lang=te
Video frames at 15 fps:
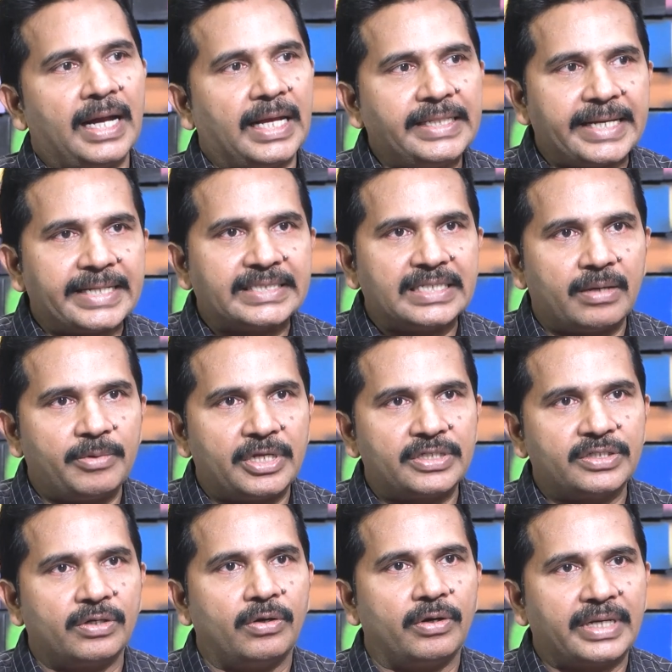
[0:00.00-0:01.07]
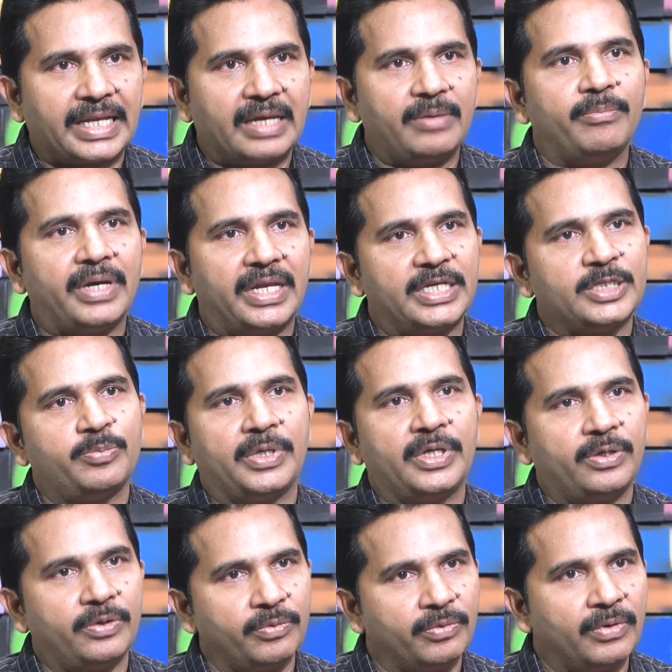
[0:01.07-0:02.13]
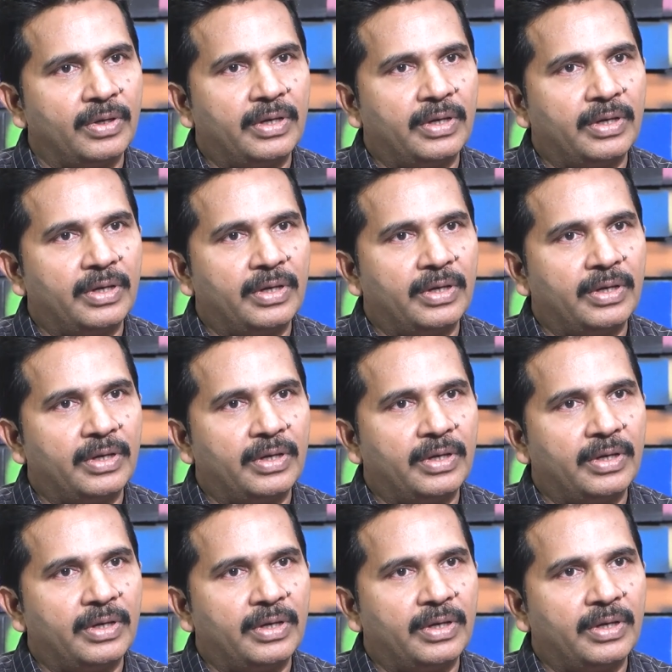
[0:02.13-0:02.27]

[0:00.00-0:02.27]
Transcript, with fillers: అది ఎగ్జామినేషన్లో టైం మేనేజ్మెంటు